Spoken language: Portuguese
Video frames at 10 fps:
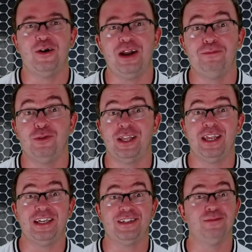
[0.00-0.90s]
ela
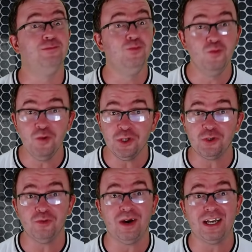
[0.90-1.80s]
poderia ser
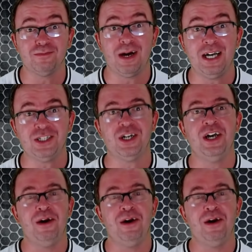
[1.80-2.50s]
muito mais baixa,